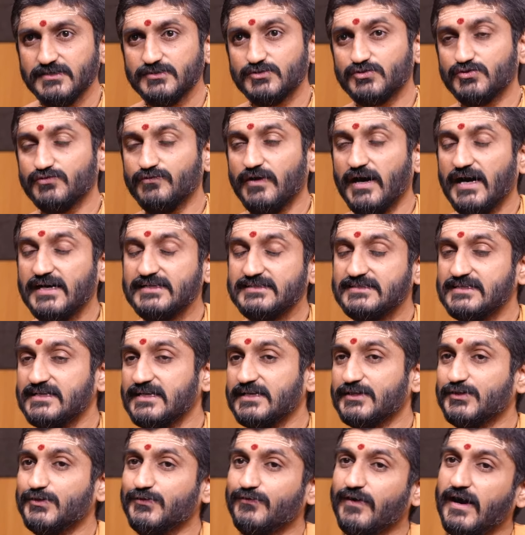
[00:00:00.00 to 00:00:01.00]
సువాసన
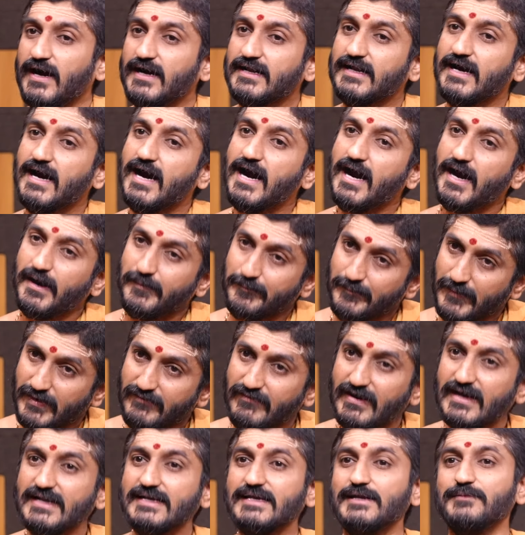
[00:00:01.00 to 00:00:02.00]
ద్వారా
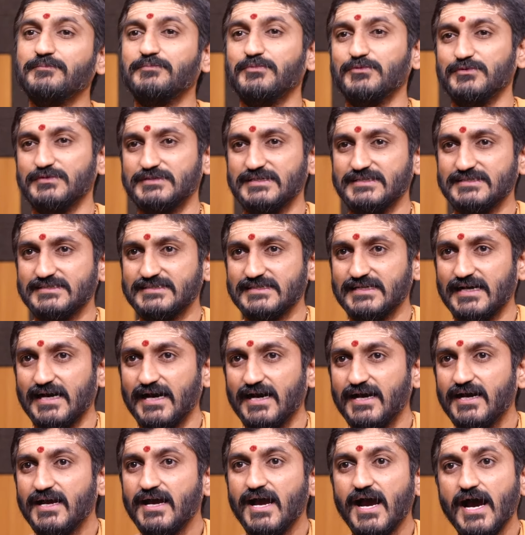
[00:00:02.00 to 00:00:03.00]
అమ్మవారికి పూజించిన
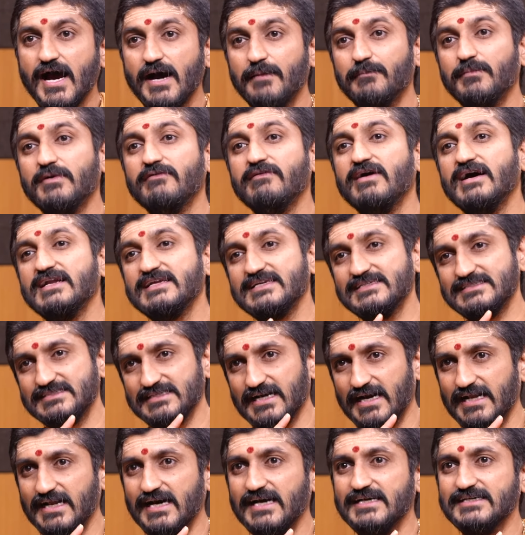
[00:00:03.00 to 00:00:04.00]
అమ్మవారికి
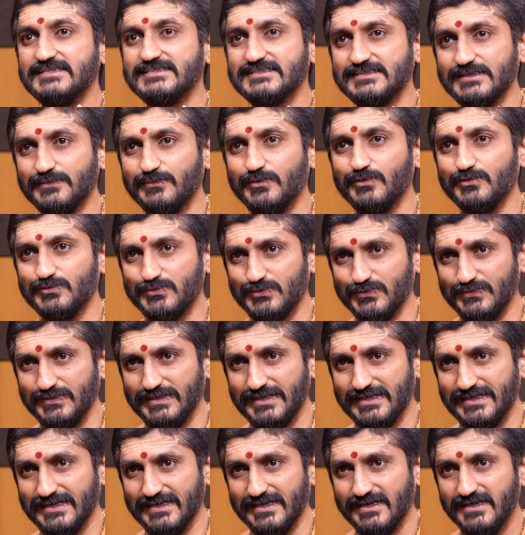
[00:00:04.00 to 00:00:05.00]
చాలా ఇష్టం
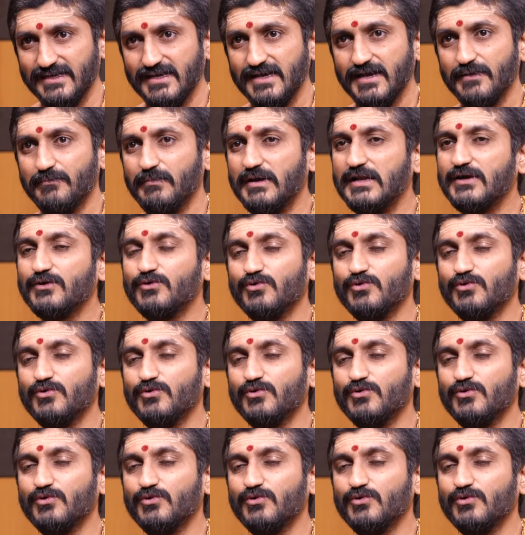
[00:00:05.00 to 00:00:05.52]
అవుతుందట మనం